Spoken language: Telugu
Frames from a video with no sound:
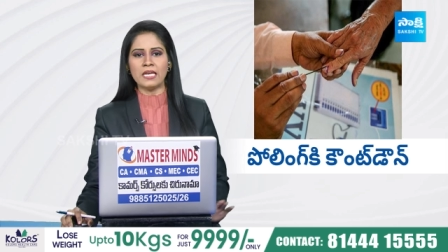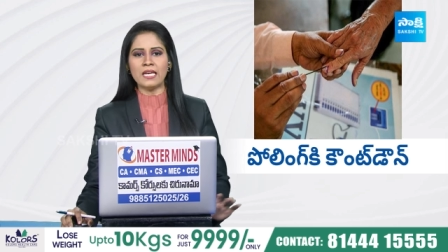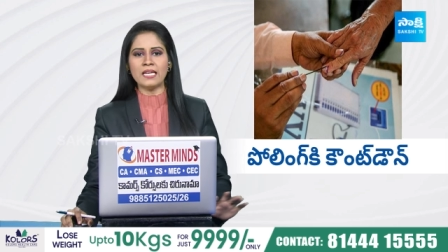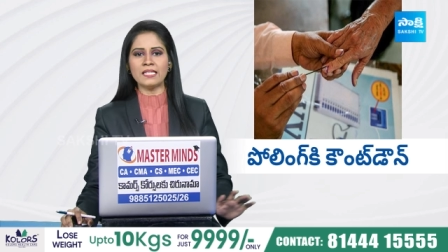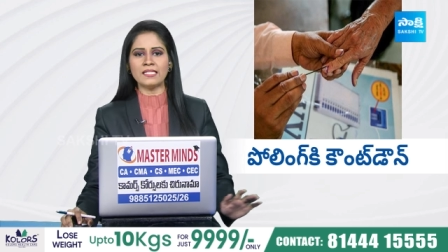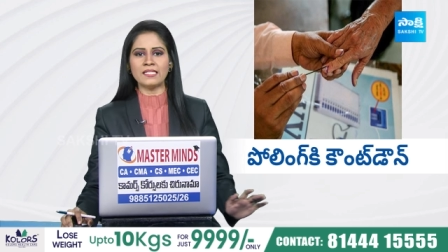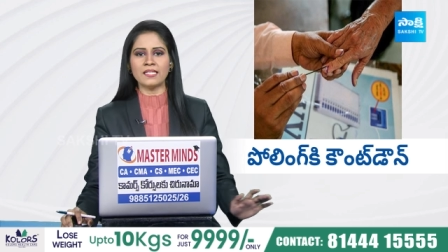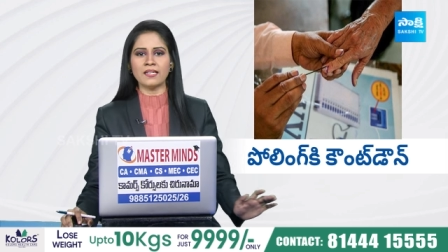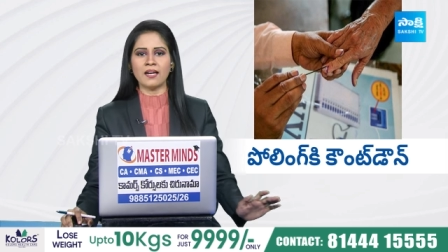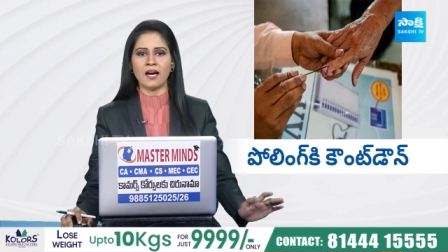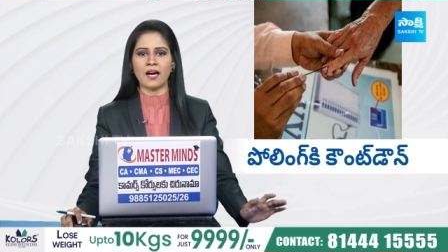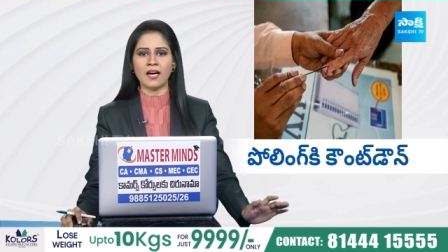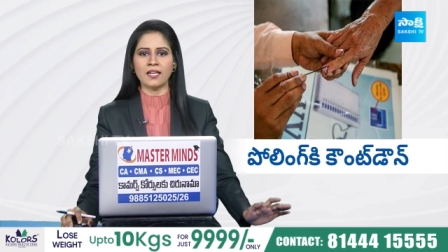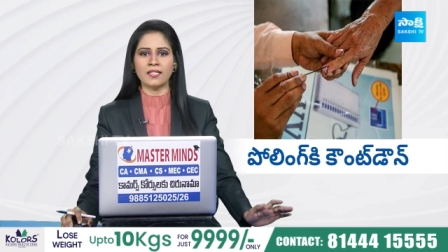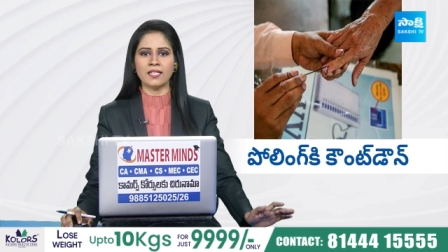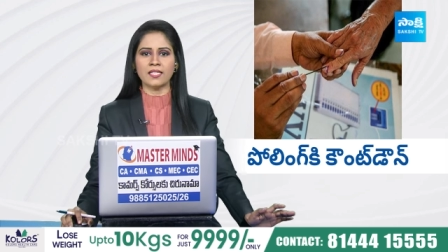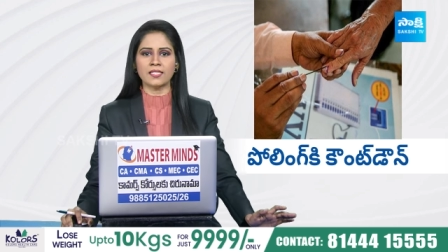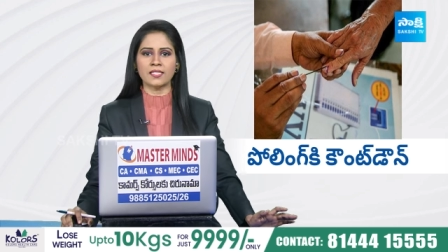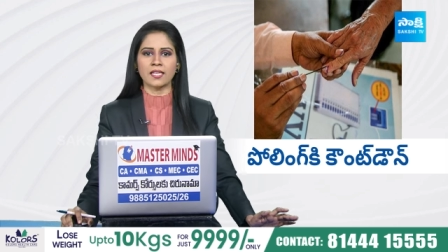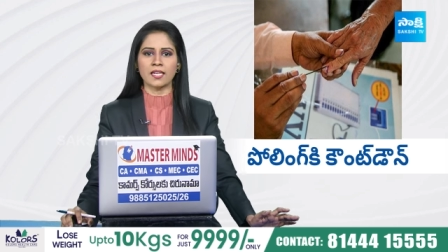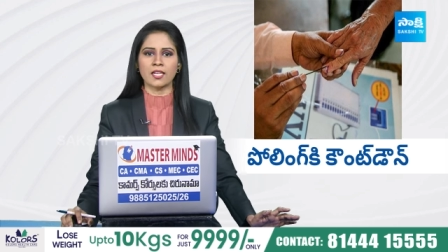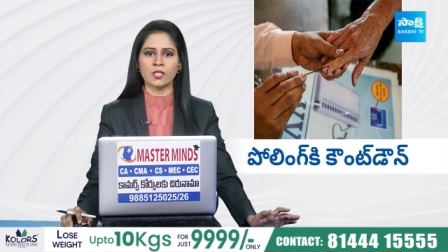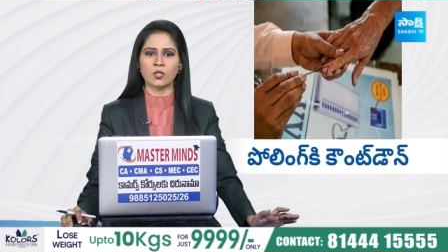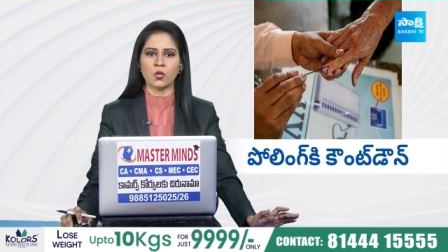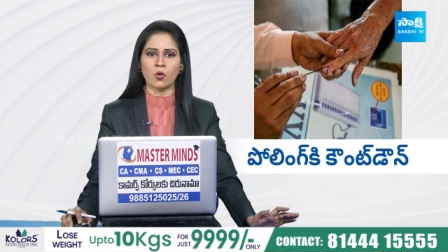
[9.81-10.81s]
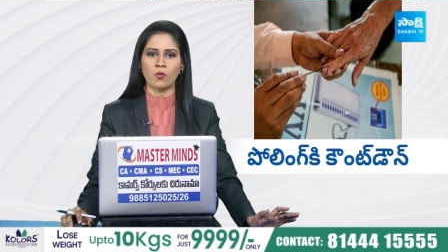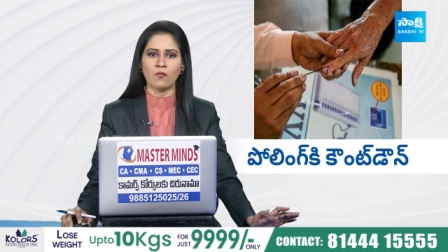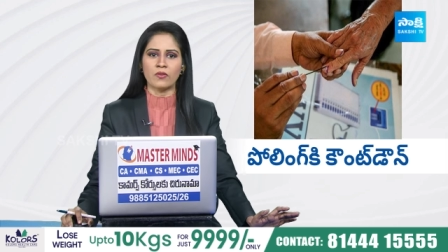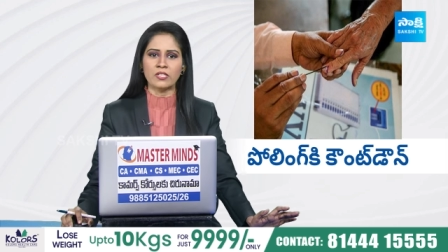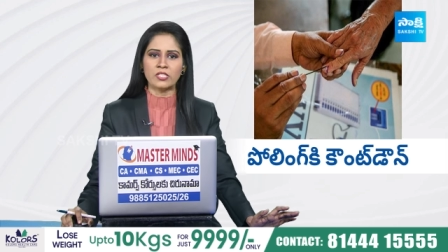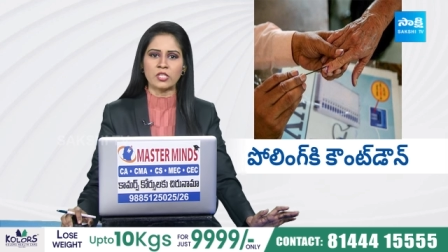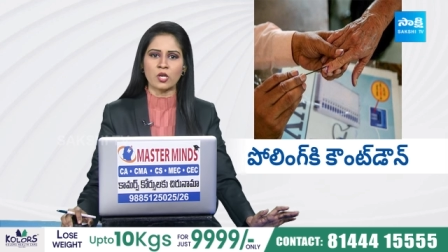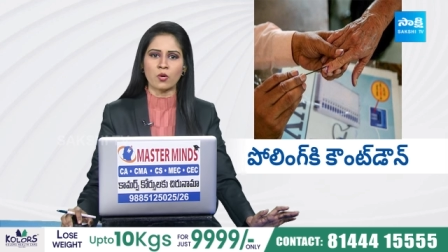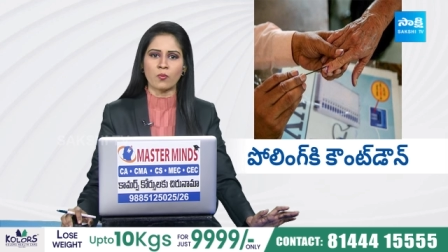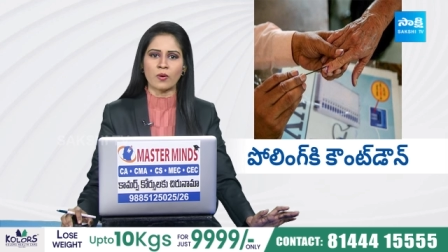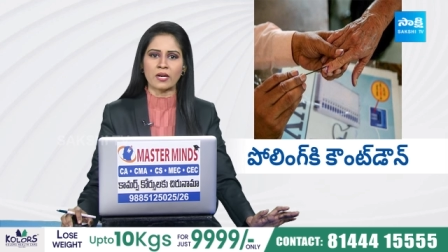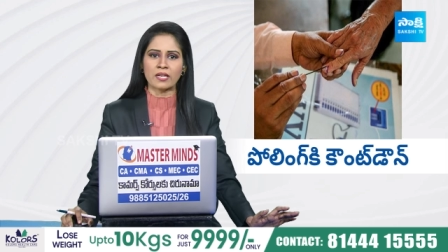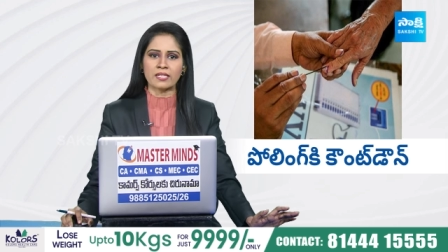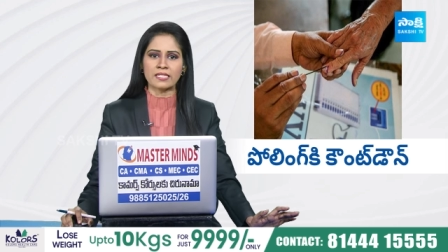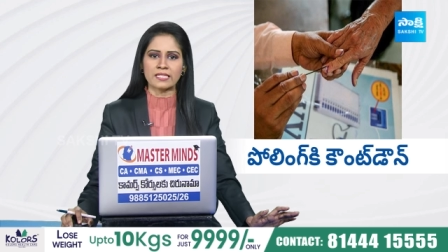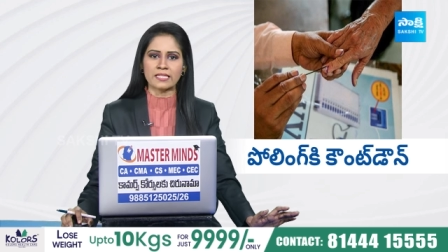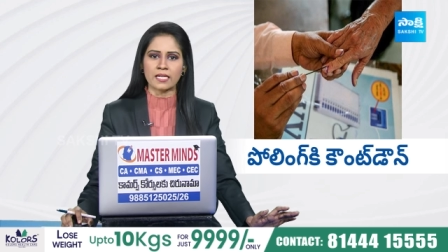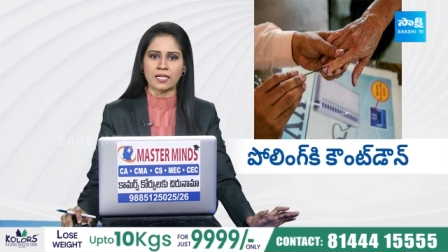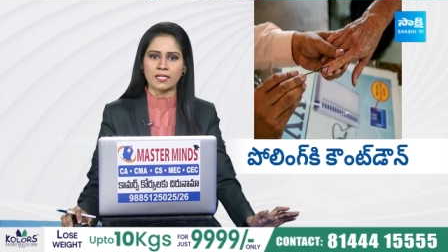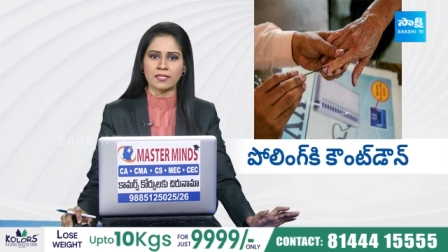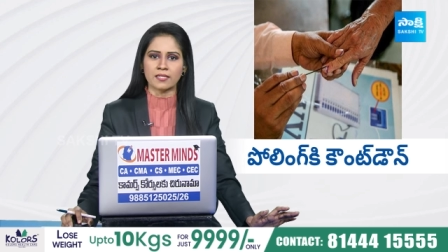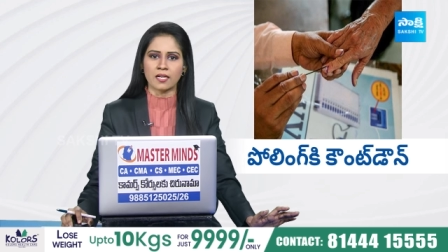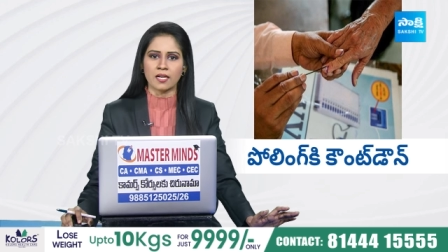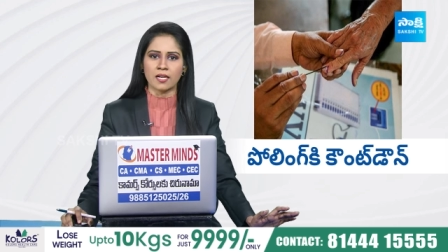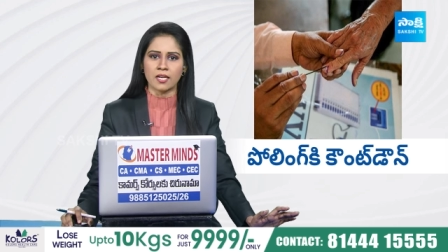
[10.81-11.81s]
ఈసీ ఆదేశాలతో విజయవాడ
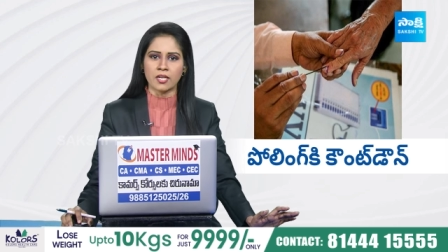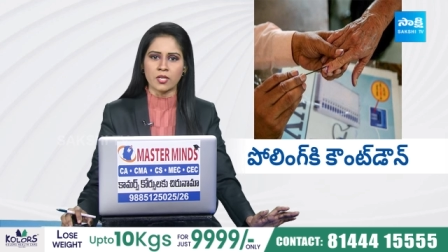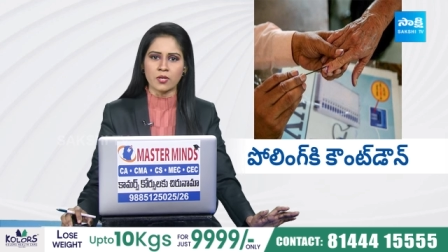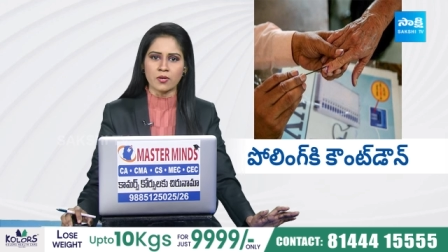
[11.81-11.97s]
సెంట్రల్